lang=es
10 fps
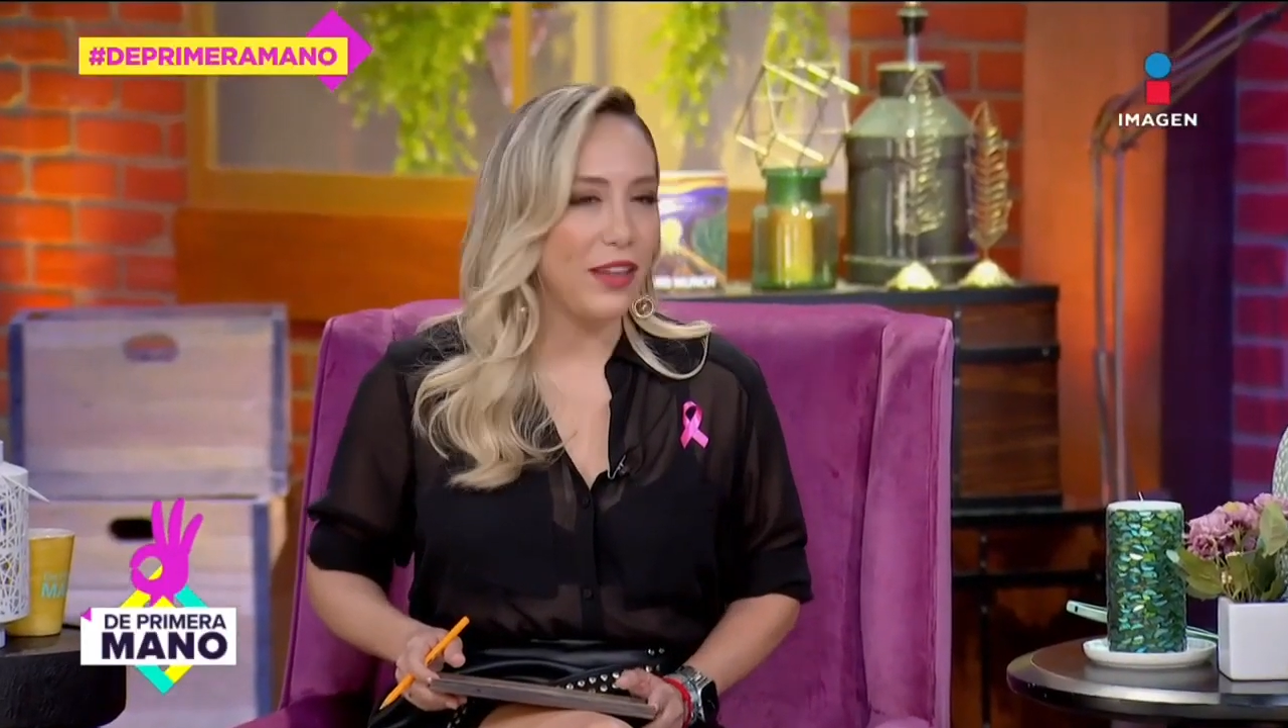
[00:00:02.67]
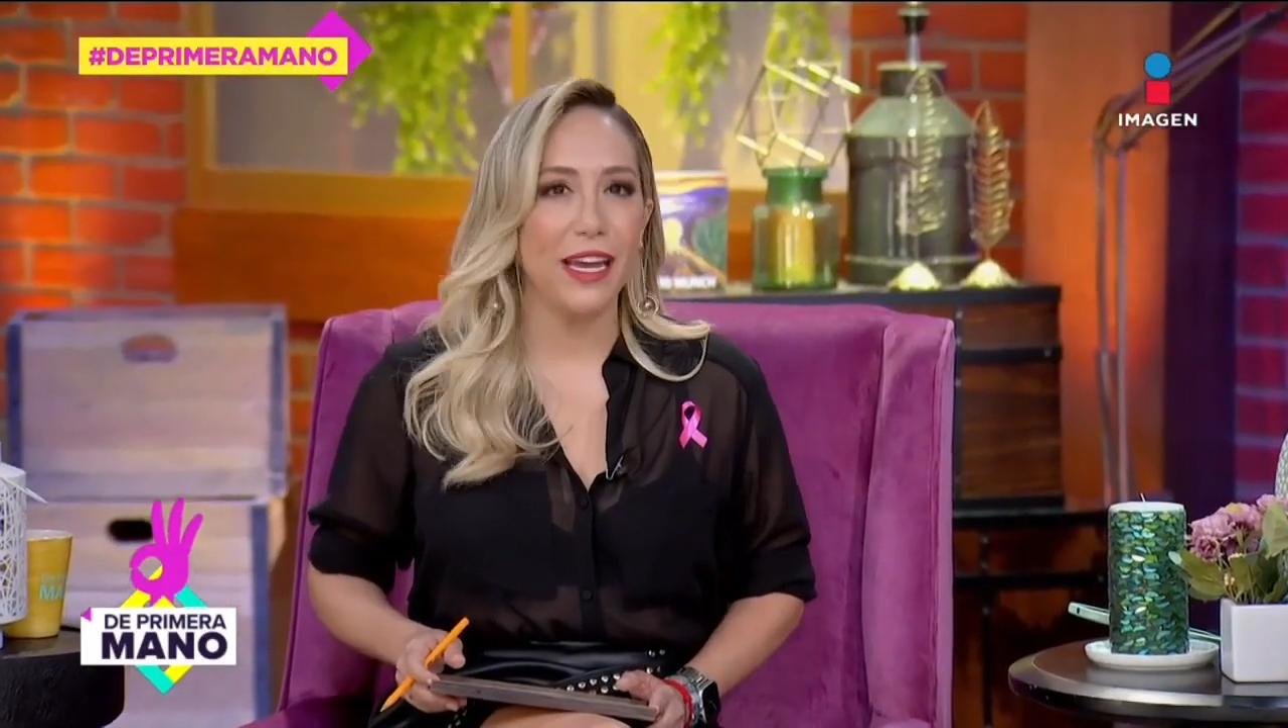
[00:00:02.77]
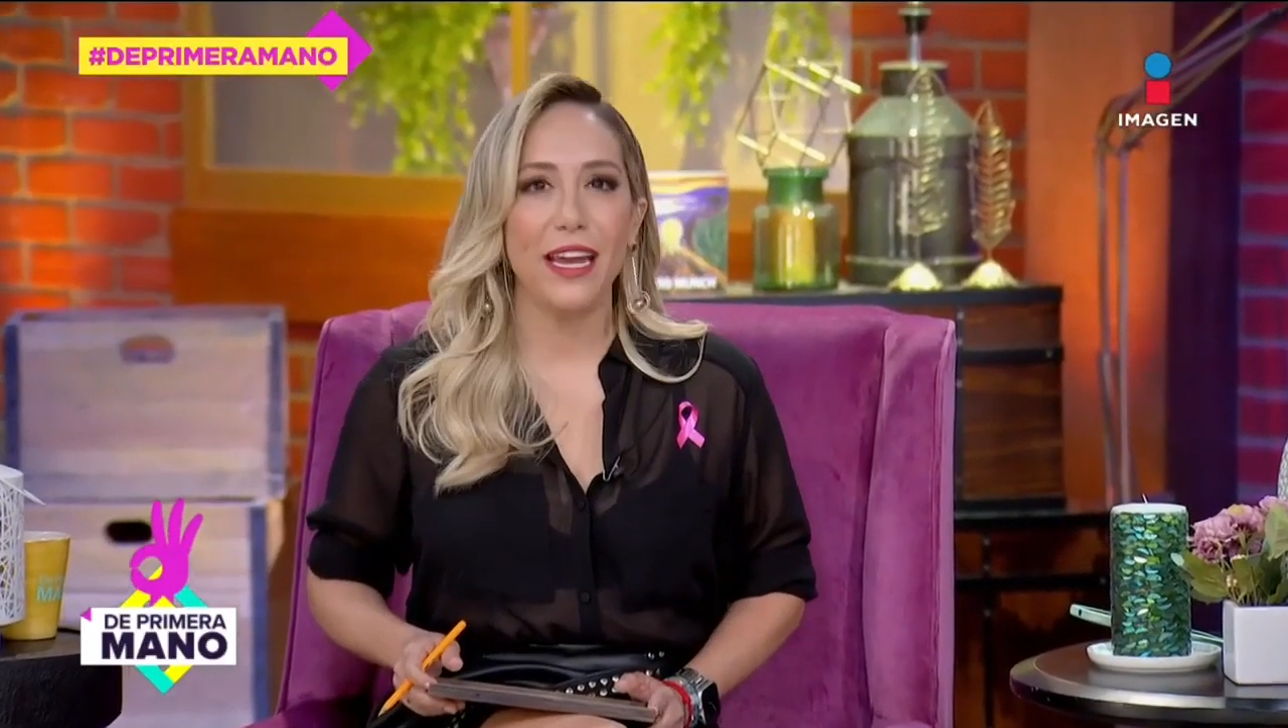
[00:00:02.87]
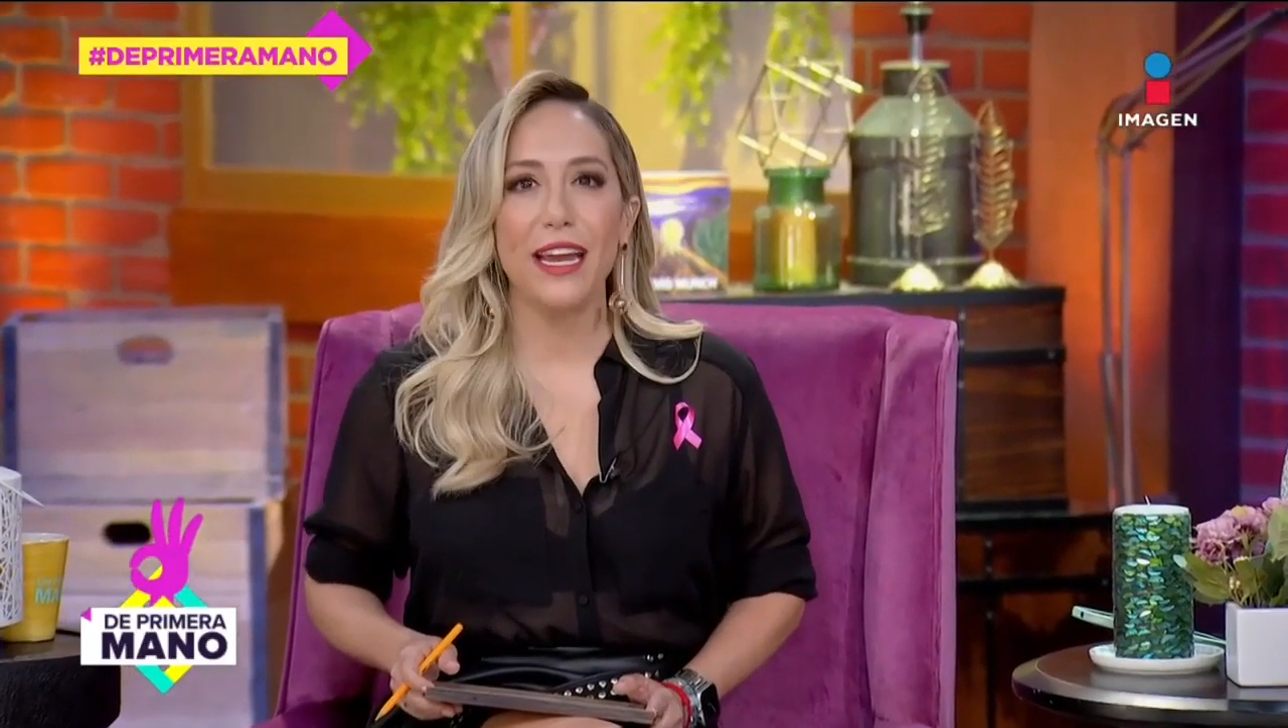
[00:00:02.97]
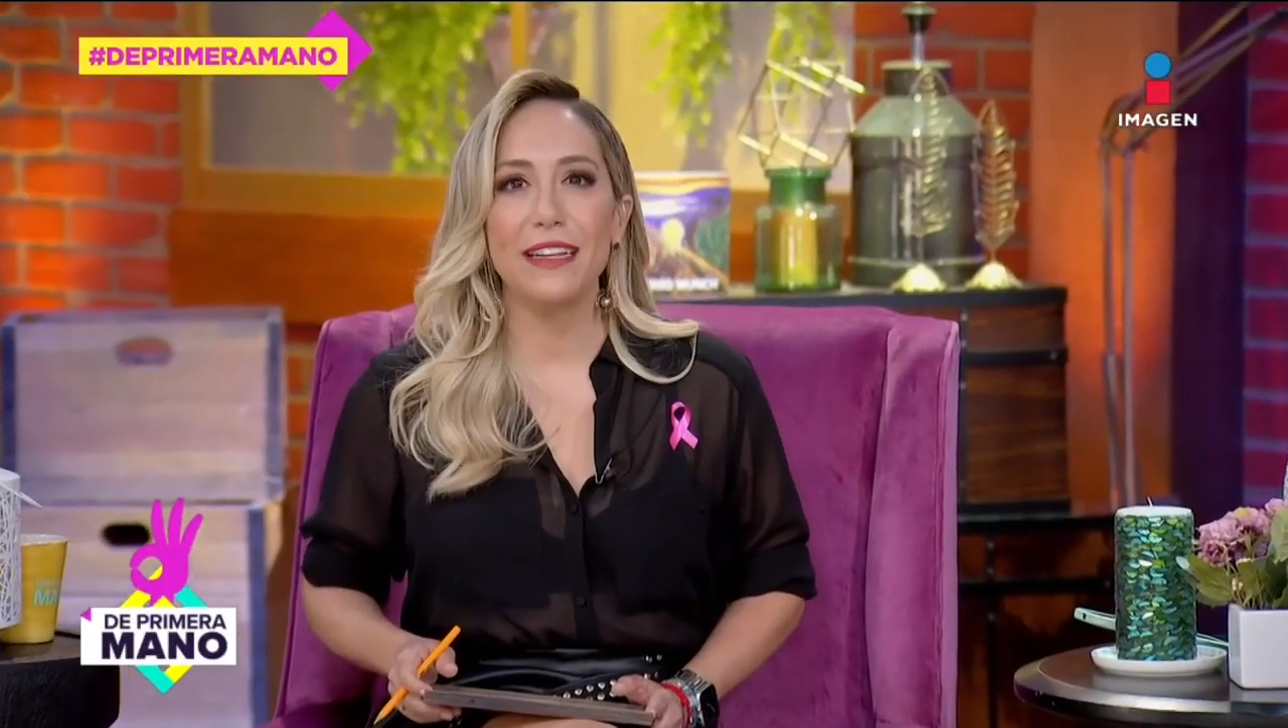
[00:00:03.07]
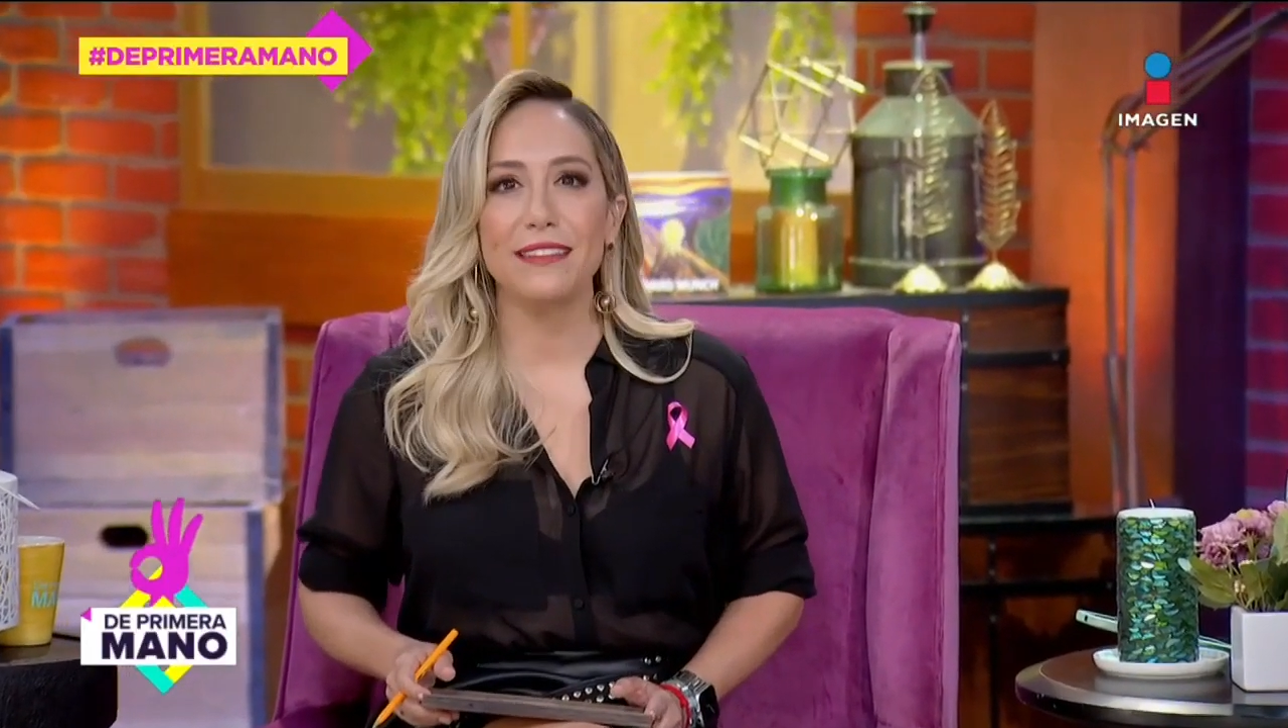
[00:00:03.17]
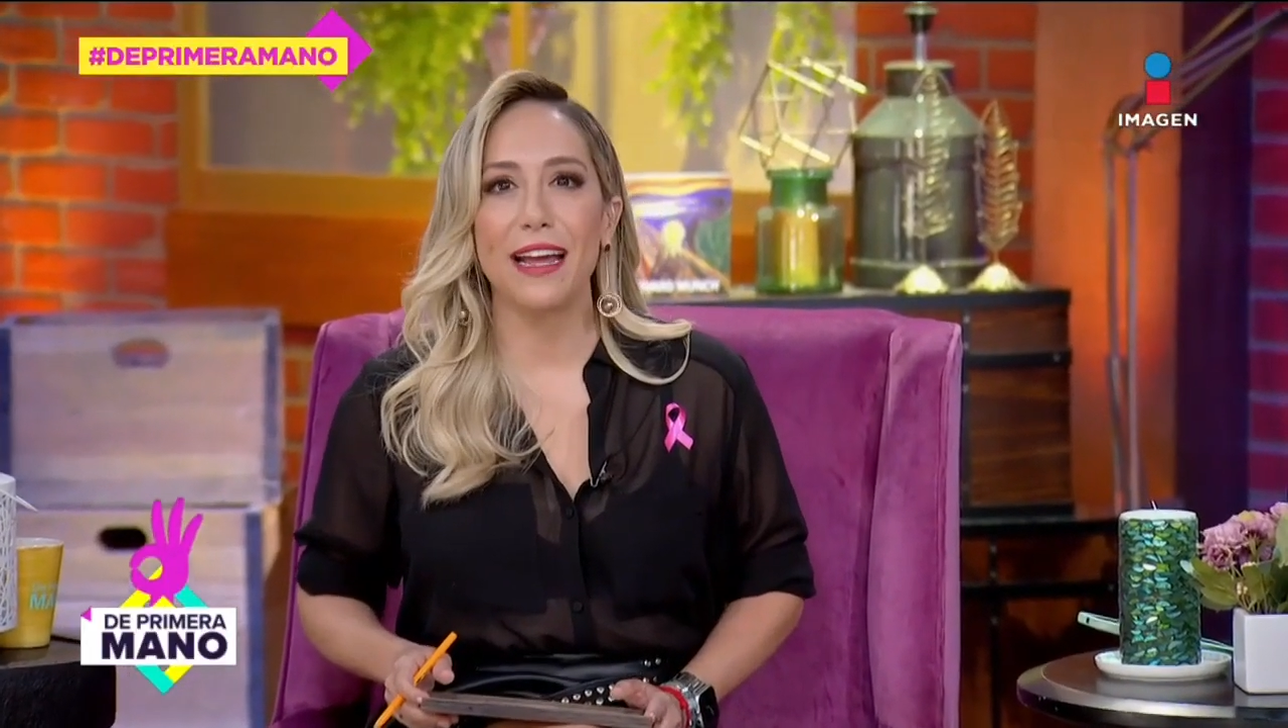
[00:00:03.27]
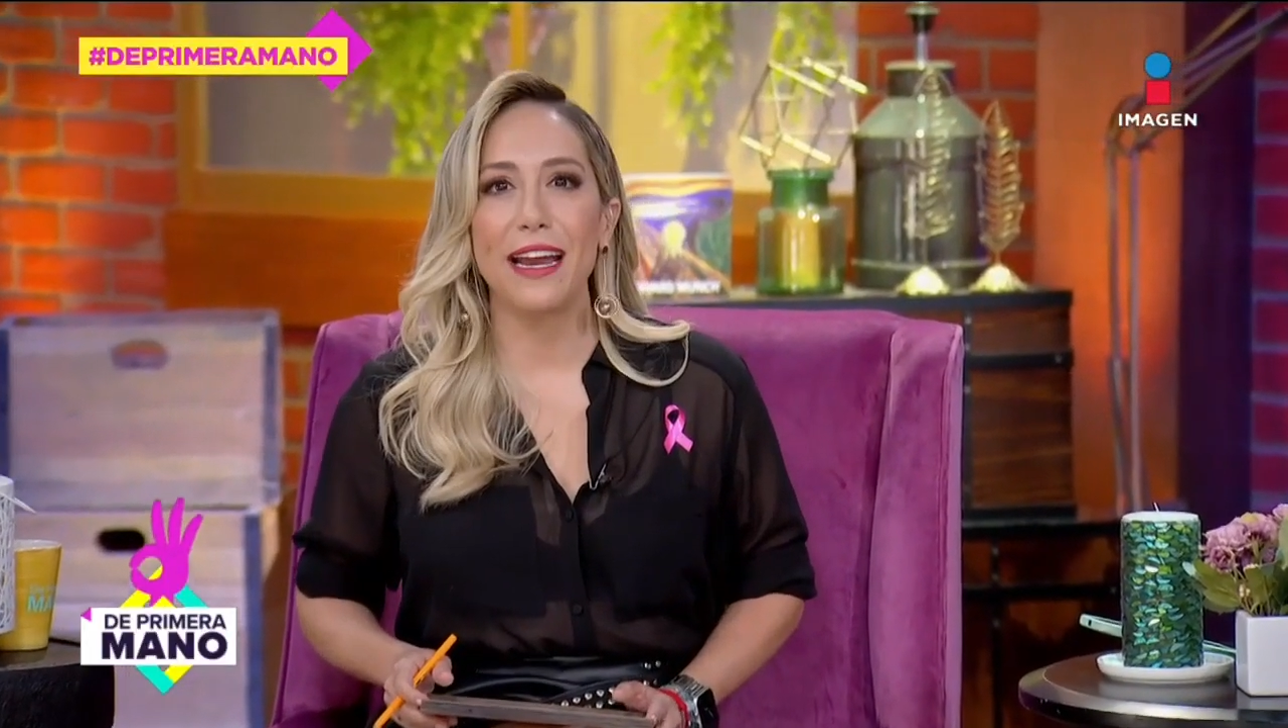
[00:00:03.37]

de esta